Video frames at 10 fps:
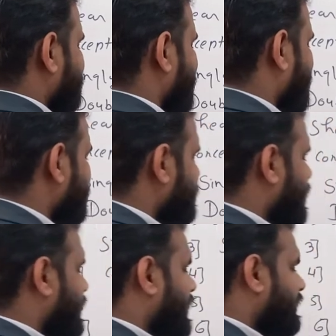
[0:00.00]
में नहीं
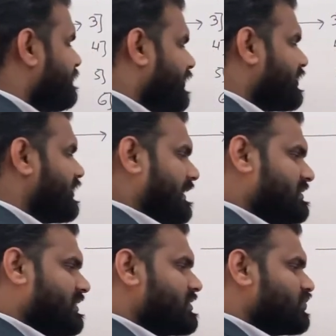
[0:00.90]
दिया गया है बट
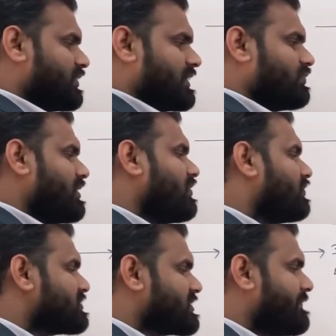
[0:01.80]
इसके जो थ्योरी
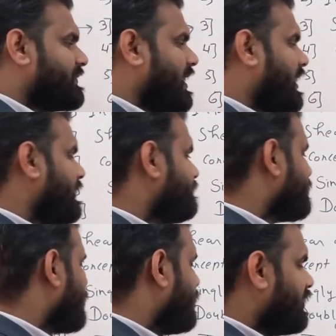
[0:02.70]
कॉन्सेप्ट हैं
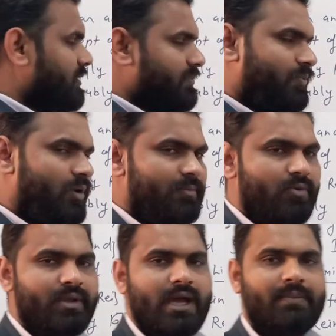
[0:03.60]
वो हम
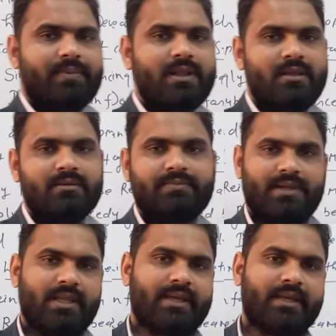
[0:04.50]
लोग यहाँ पर
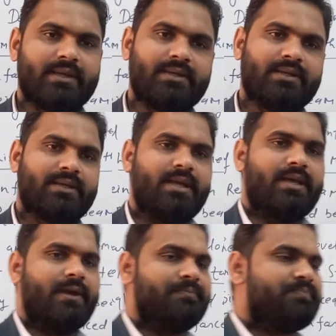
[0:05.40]
पढ़ेंगे ठीक
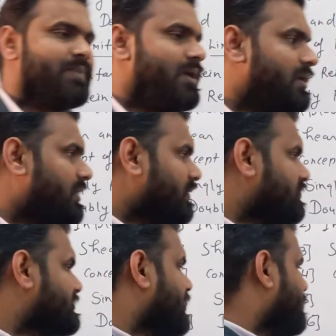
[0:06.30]
है
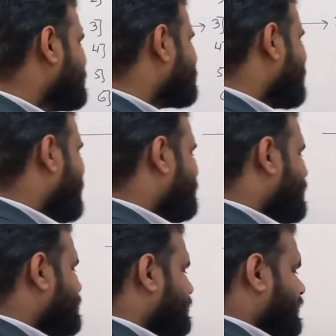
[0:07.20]
उसके बाद स्लैब
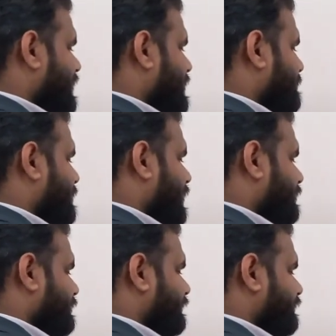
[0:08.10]
आ जाता है आपका
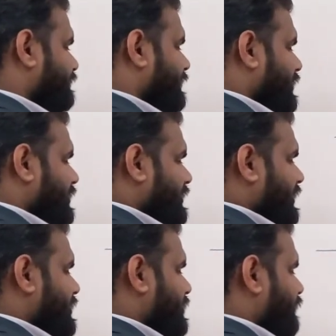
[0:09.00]

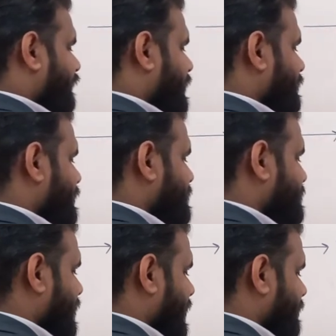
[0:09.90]
यानी कि वन वे
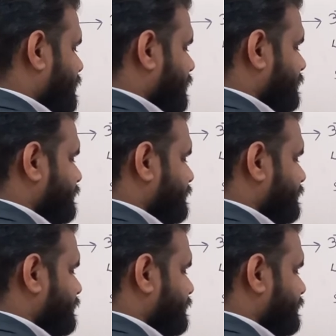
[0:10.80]
स्लैब